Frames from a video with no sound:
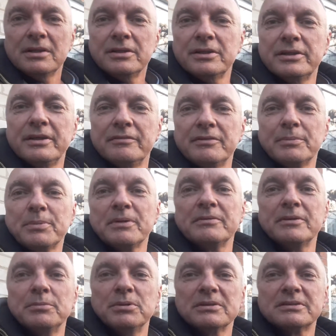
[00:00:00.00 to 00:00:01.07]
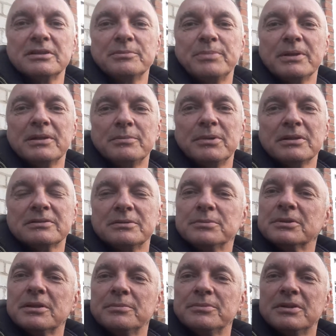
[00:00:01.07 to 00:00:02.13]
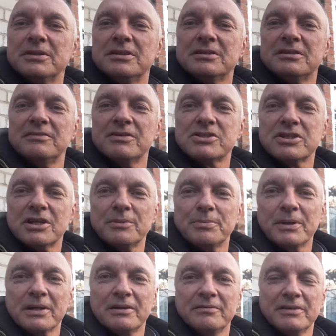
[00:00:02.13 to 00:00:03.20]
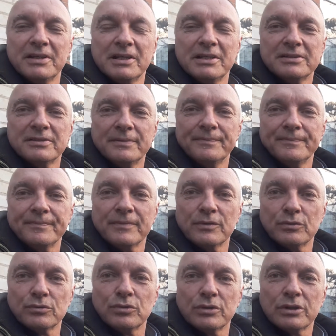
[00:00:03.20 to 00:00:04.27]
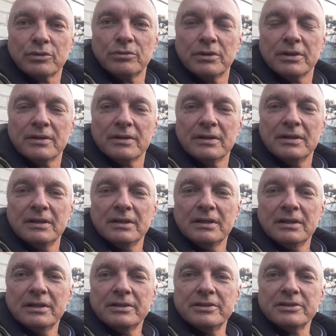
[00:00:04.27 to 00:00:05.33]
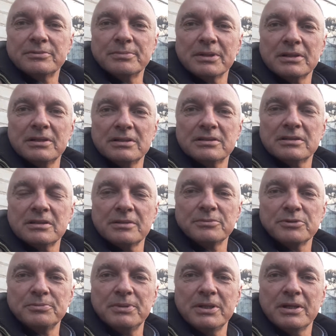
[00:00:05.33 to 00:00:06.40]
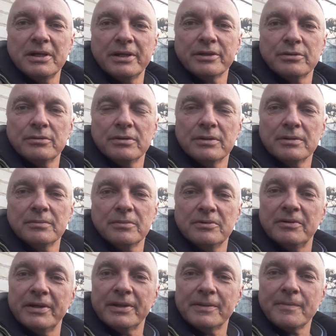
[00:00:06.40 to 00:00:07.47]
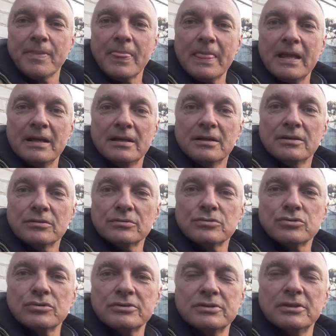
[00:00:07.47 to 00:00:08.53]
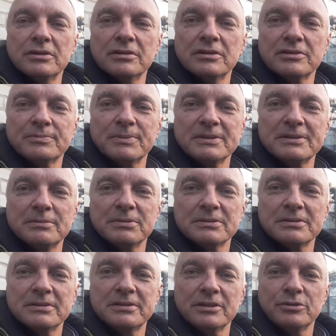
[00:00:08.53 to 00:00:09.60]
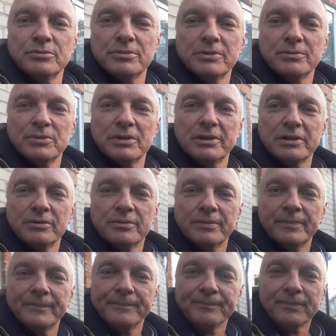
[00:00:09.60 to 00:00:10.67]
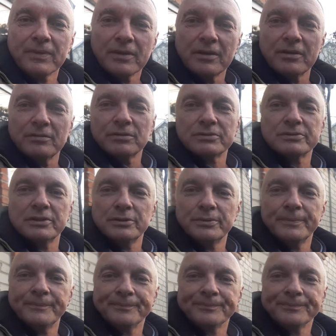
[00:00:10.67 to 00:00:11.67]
Недавно, правда, был сын поломался, мы там до 10 вечера проковырялись. Ну, то такое. Не смогли там сбить гайку. Бывает. Ну, что сделали? Спасибо соседу моему Олегу, его сыну.